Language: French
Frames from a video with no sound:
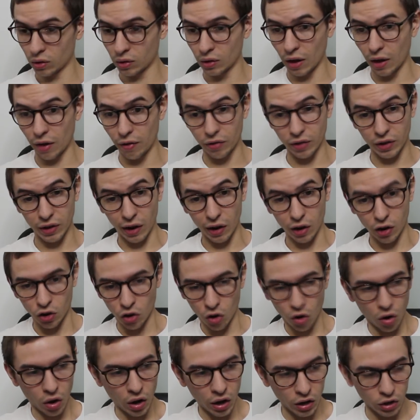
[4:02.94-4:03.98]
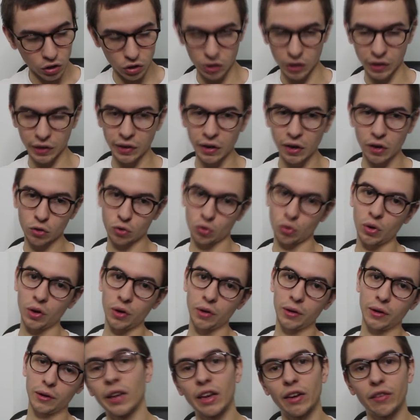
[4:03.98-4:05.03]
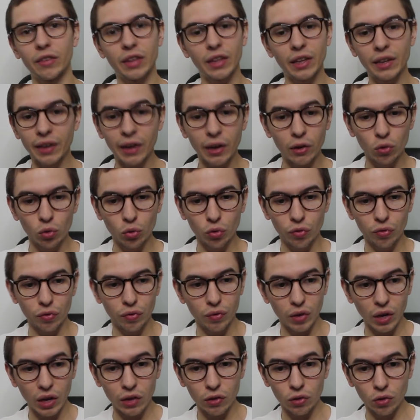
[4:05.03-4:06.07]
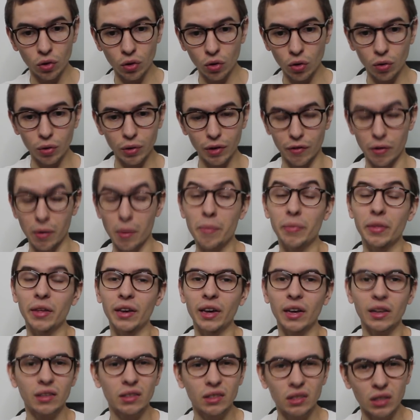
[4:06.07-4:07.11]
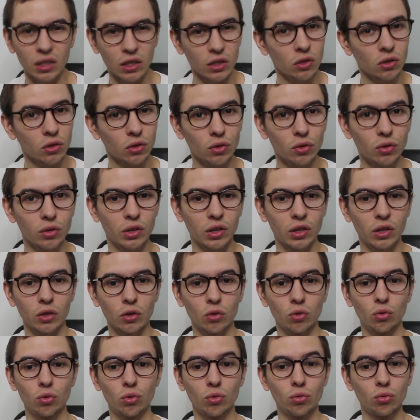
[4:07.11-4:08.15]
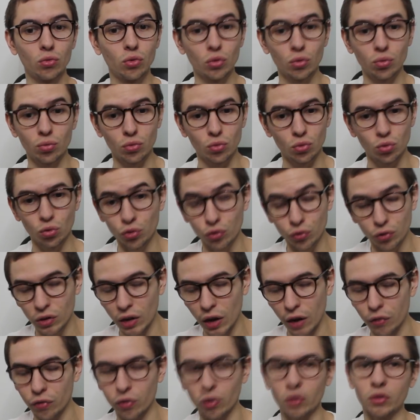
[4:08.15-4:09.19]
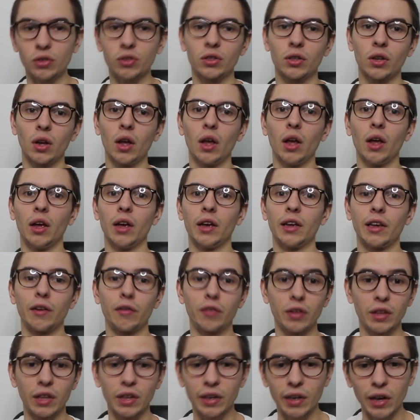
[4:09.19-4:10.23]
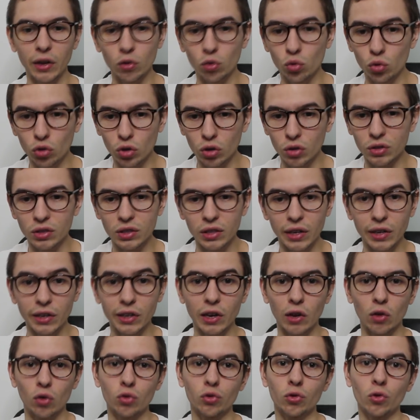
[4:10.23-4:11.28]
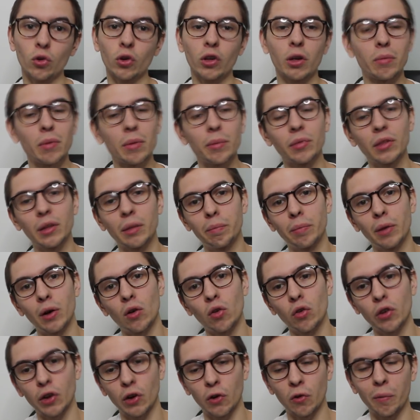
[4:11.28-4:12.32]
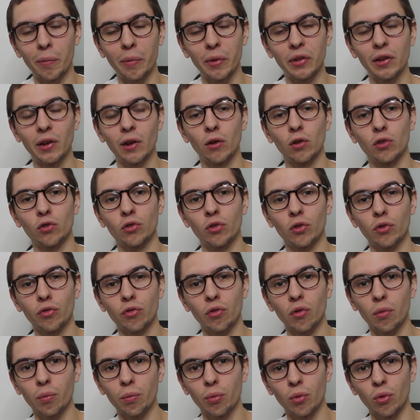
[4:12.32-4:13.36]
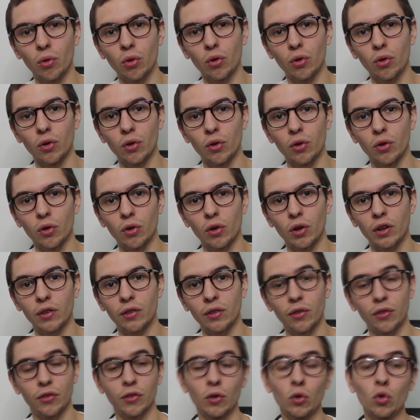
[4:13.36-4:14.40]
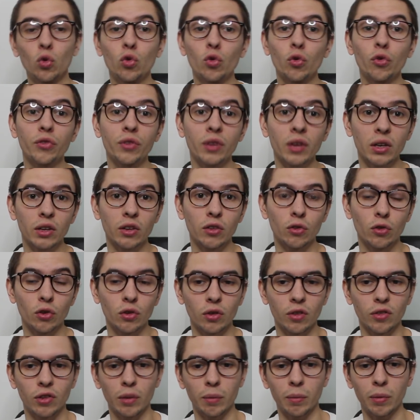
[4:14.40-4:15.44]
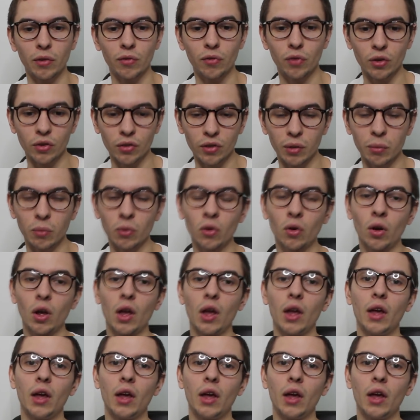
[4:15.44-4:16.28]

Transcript: avec un grand âge d'écart, tu vois. Il y avait des gars de 20 ans, il y avait même des gars de 16 ans, de, toute la France. Il y avait des gars de 35-40 ans, il y avait même des parents qui accompagnaient leurs enfants pour assister au concert qui ne connaissaient pas forcément.